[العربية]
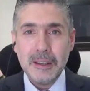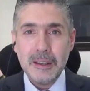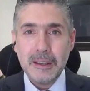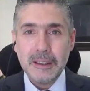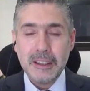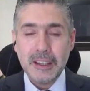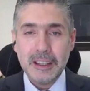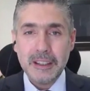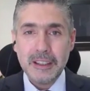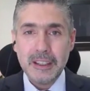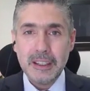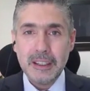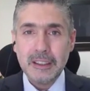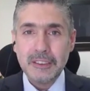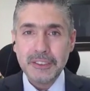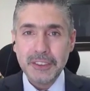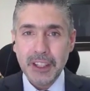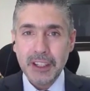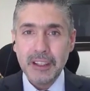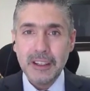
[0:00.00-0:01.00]
يعني
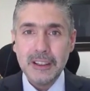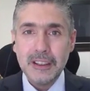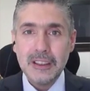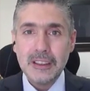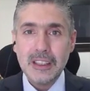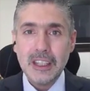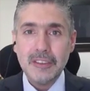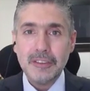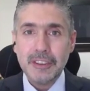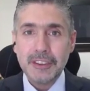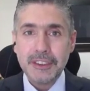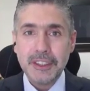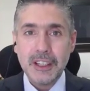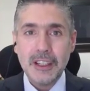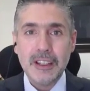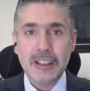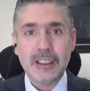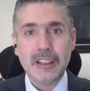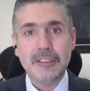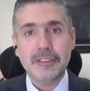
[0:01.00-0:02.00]
انطلقت كيف
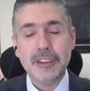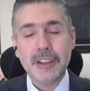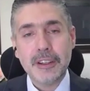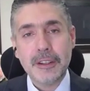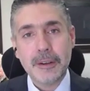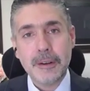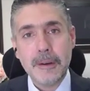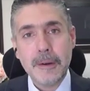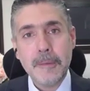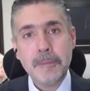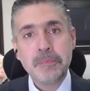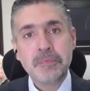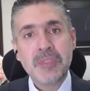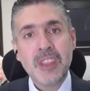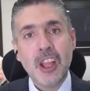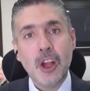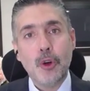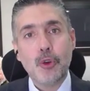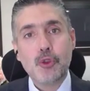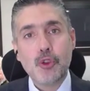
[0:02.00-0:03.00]
انطلقت الفكرة
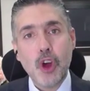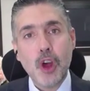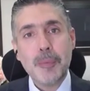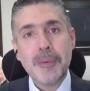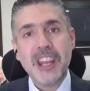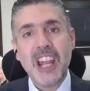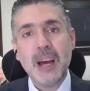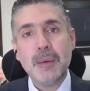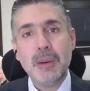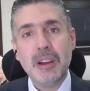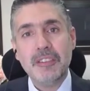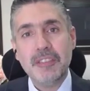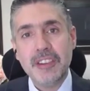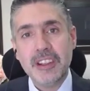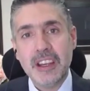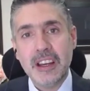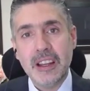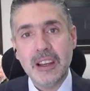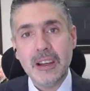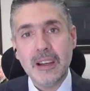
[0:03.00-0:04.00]
او شو عم ينعمل
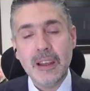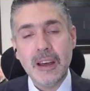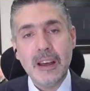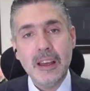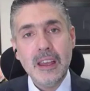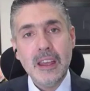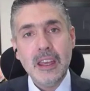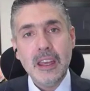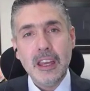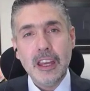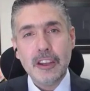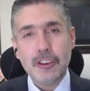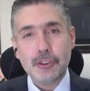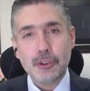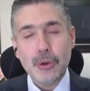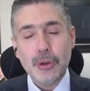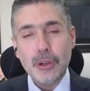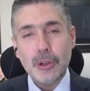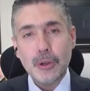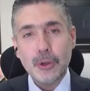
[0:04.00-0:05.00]
فيها هلا
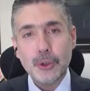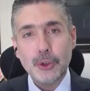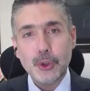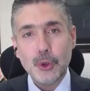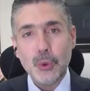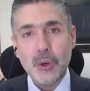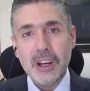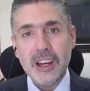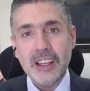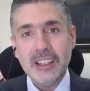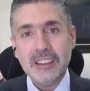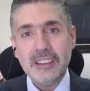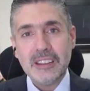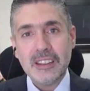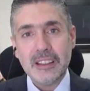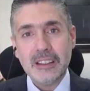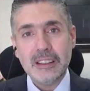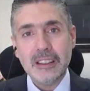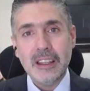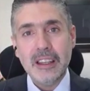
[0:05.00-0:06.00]
شو هي الخطوات